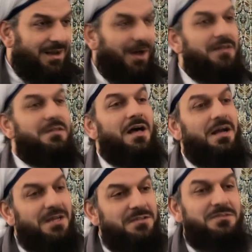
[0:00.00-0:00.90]

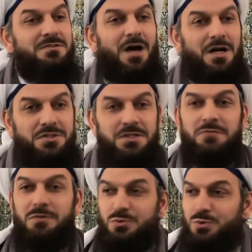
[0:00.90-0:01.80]
Allah katında
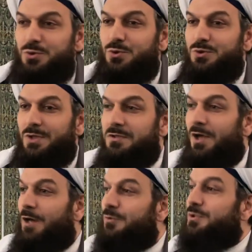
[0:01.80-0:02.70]
açlık ve susuzluktan
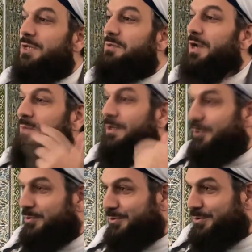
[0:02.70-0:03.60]
daha güzel bir amel
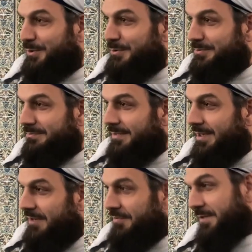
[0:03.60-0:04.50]
yoktur diyor.
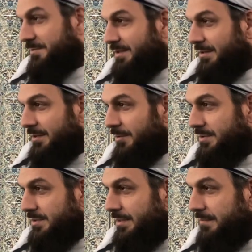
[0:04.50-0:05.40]
Efendimiz sallallahu
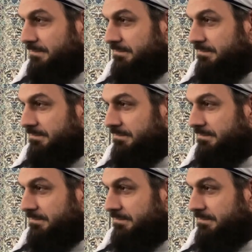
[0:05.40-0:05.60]
aleyhi ve sellem.